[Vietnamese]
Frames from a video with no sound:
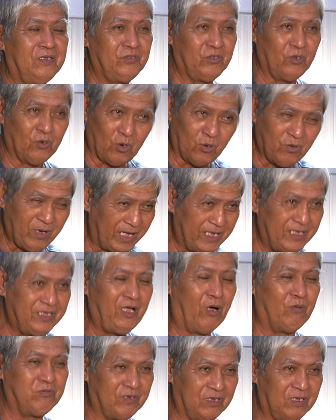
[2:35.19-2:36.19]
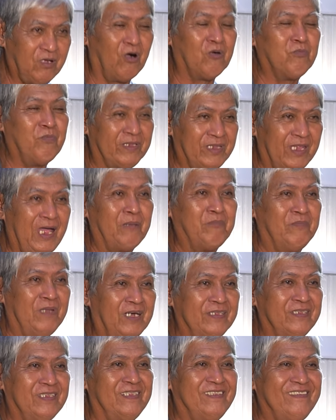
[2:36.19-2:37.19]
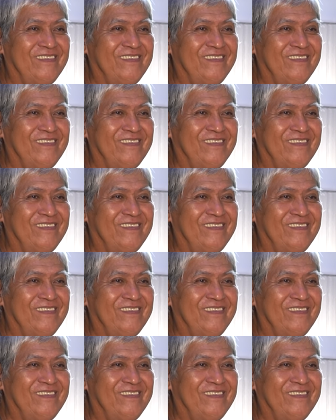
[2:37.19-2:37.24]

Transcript: tôi cũng hy vọng con mình làm lên